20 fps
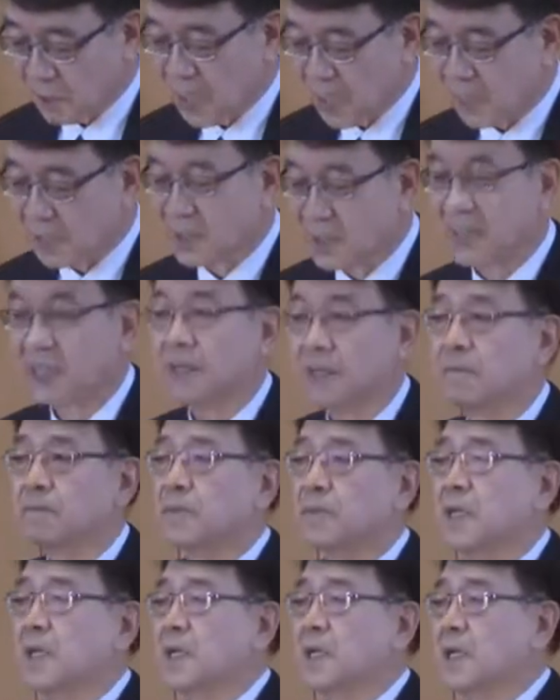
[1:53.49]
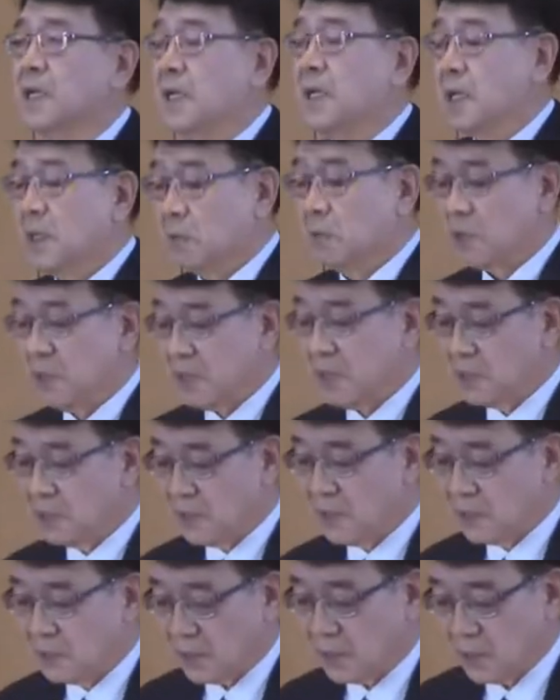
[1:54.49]
脑死亡的争论
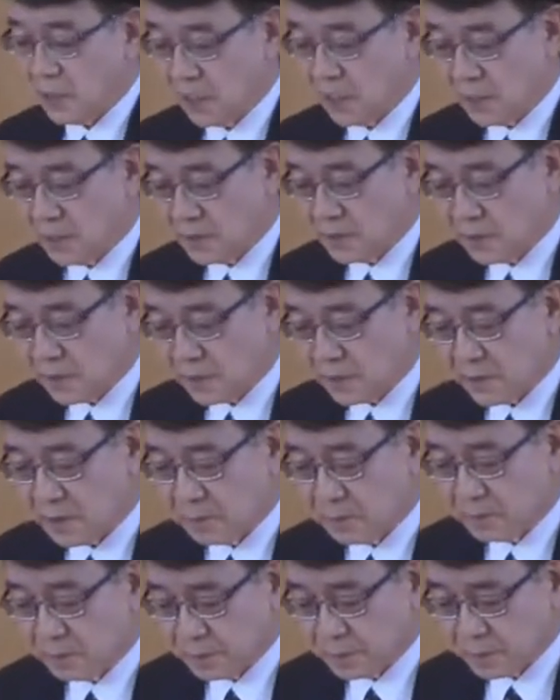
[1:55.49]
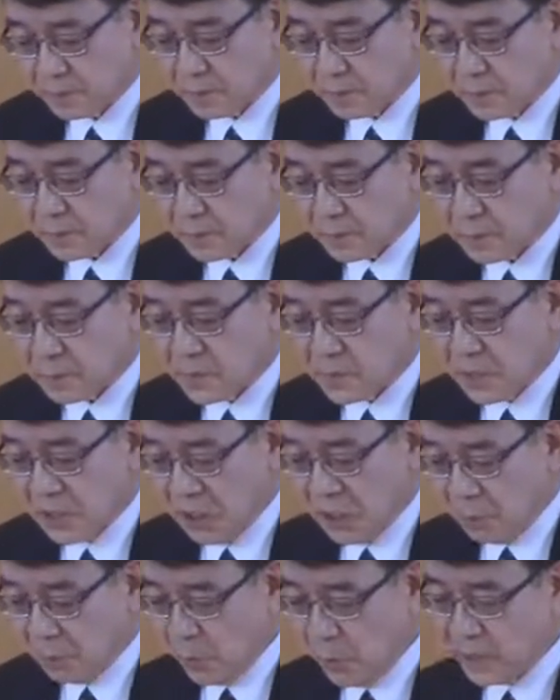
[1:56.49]
局限于相对较小的
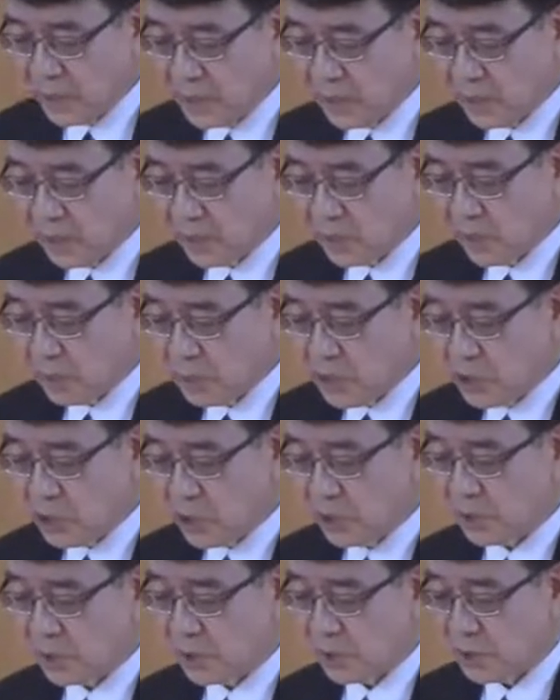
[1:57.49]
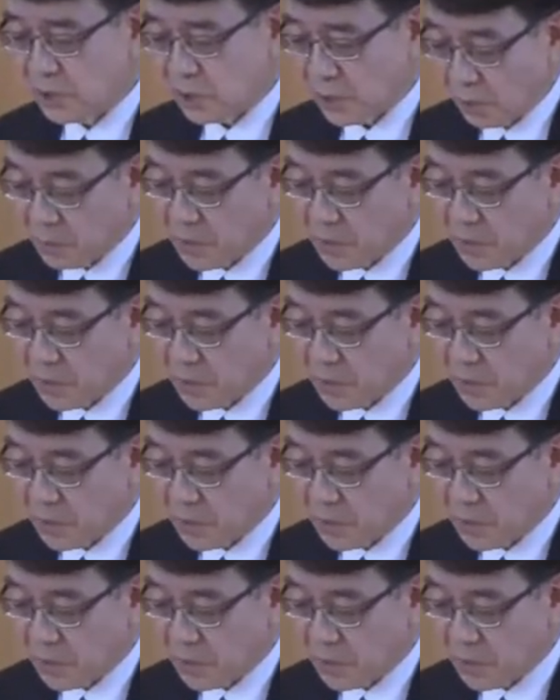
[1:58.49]
专业群体。